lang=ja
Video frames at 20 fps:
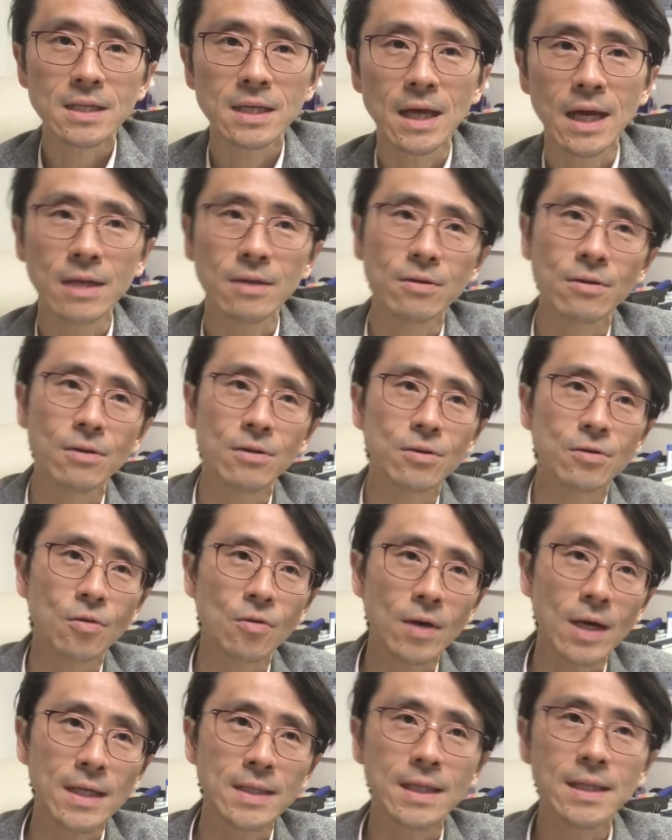あのどっ
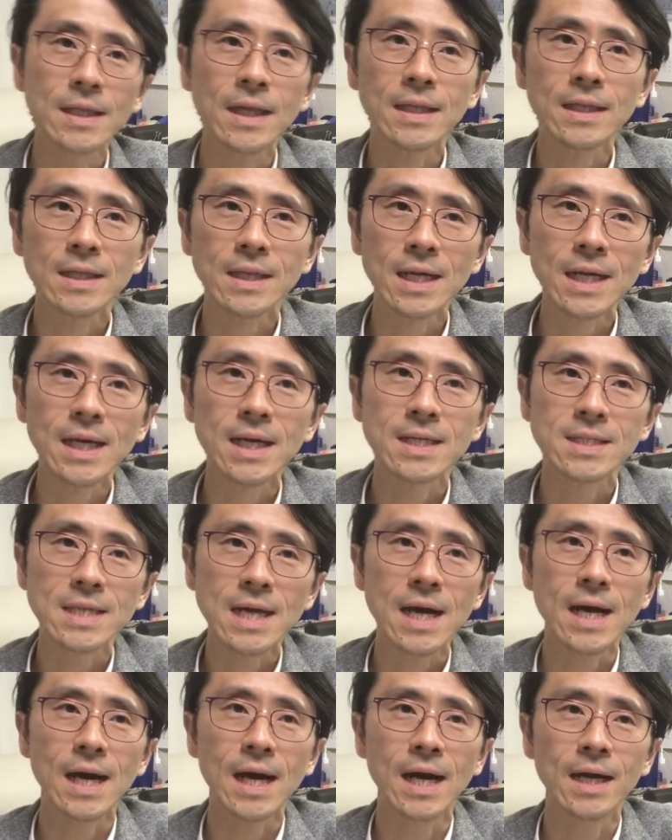か出てったら
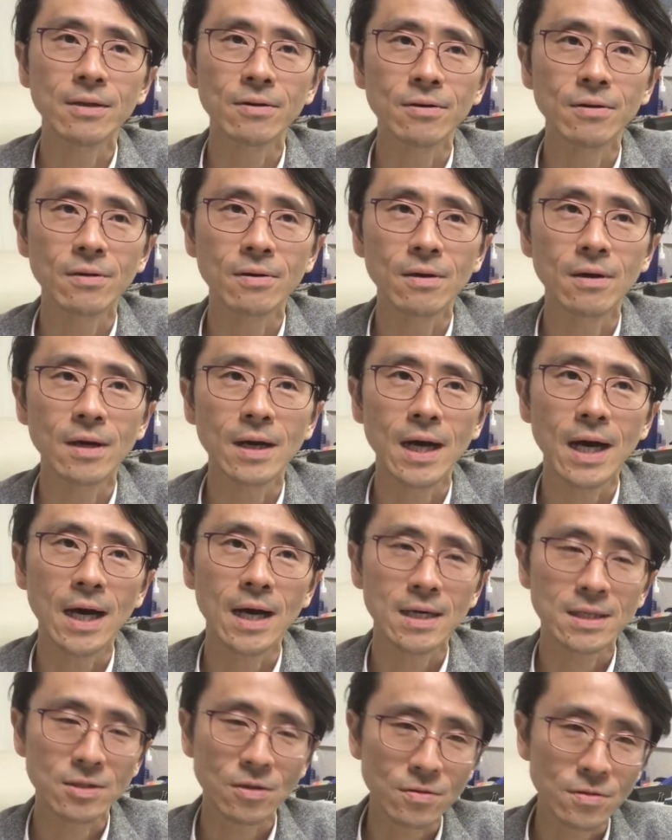じゃああの
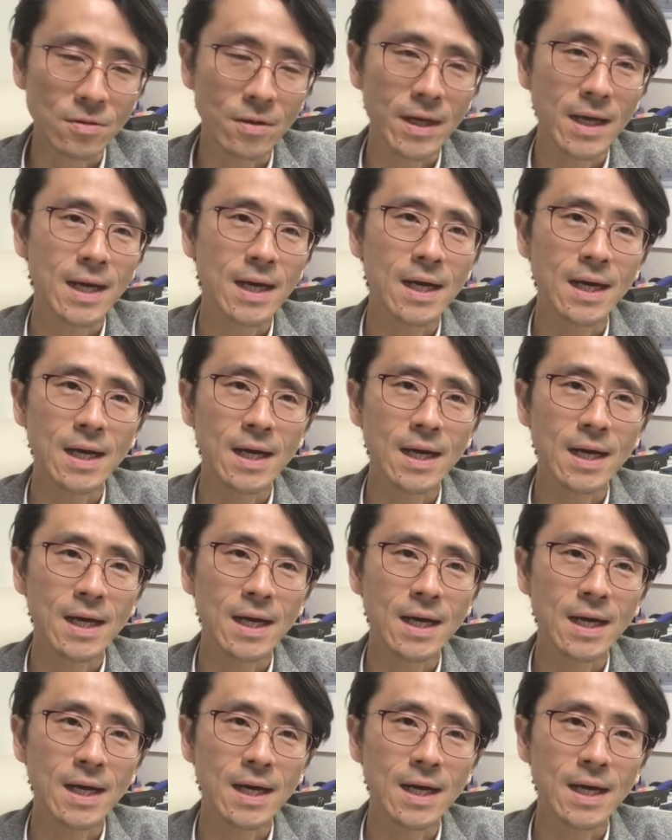あ一つの部屋